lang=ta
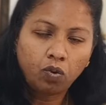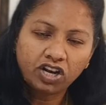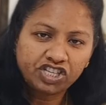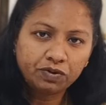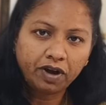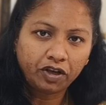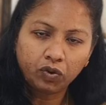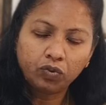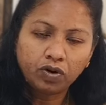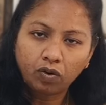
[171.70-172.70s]
வாட்ச்டு பை
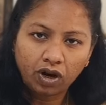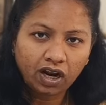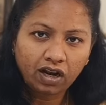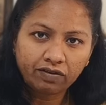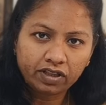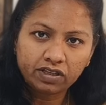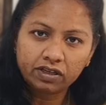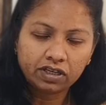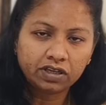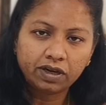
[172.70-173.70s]
யூ உங்களால் வந்து
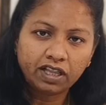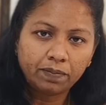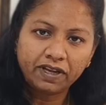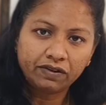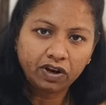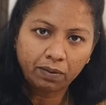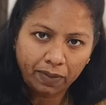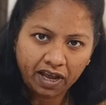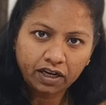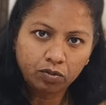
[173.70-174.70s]
அந்த பதிவுகளை
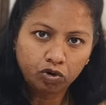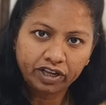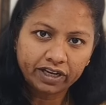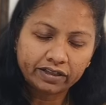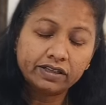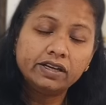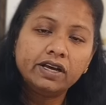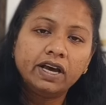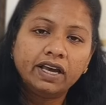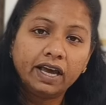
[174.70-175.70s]
பார்க்க முடிகிறது
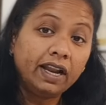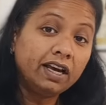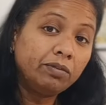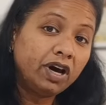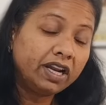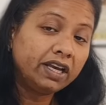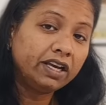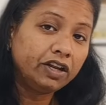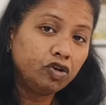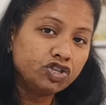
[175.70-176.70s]
என்ன மாதிரி
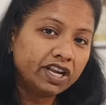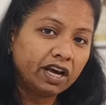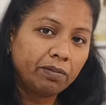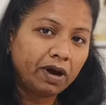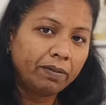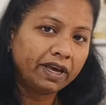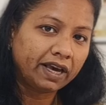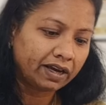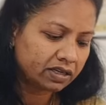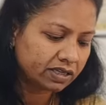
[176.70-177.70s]
நியூஸ் நீங்கள் பார்ப்பீங்க
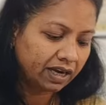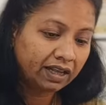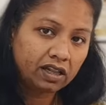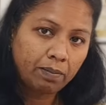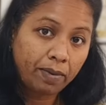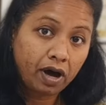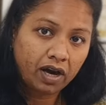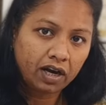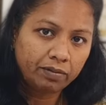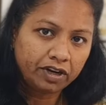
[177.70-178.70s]
சில நேரத்தில்
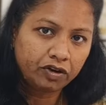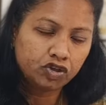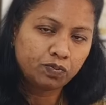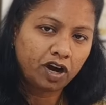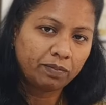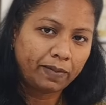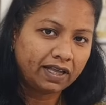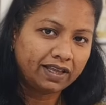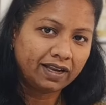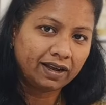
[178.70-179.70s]
பார்லிமெண்ட் நியூஸ் பா
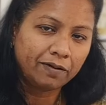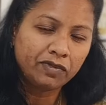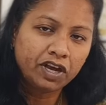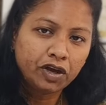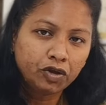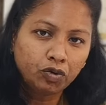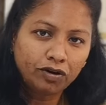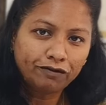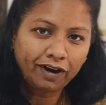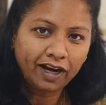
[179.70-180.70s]
பார்த்தீங்கன்னா யூ
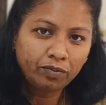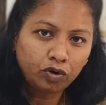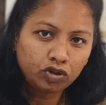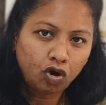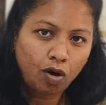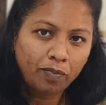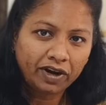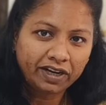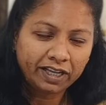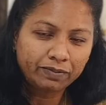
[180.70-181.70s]
குட் ஃபைண்ட் போத்
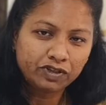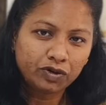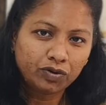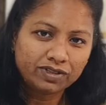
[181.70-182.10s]
ஆப்பனன் டீம்ஸ் யூனோ